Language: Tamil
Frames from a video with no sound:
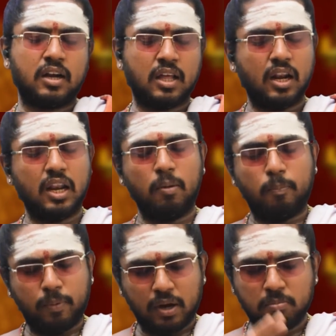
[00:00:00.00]
நல்ல
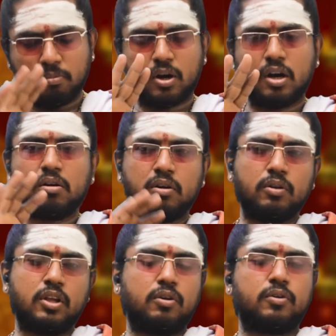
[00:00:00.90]
பண்புகள்
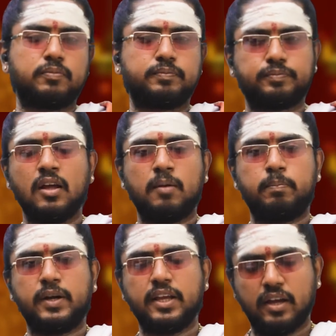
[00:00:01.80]
இருக்கும்
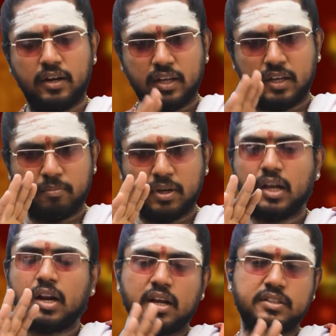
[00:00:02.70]
அப்படியான
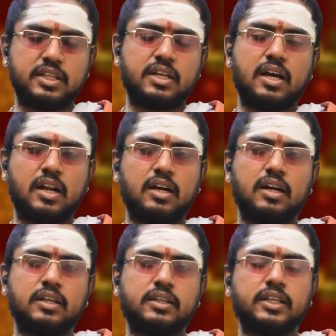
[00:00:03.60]
மகர
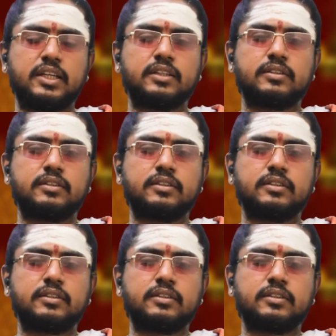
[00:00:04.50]
ராசிக்காரர்களுக்கு